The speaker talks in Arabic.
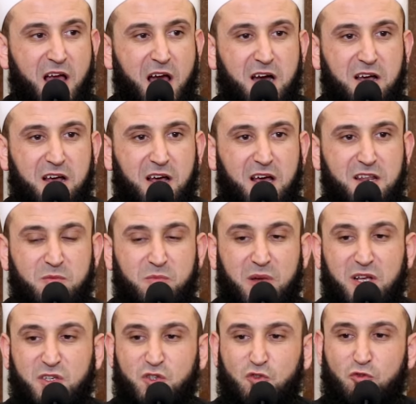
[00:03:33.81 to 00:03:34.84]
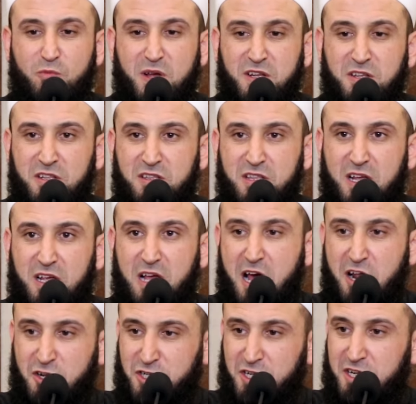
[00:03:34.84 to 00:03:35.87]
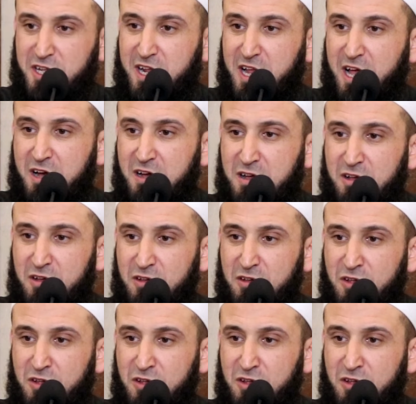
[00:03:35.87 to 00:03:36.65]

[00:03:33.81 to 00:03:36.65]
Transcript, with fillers: حقا مغصوبا عندك ارجع لي الحق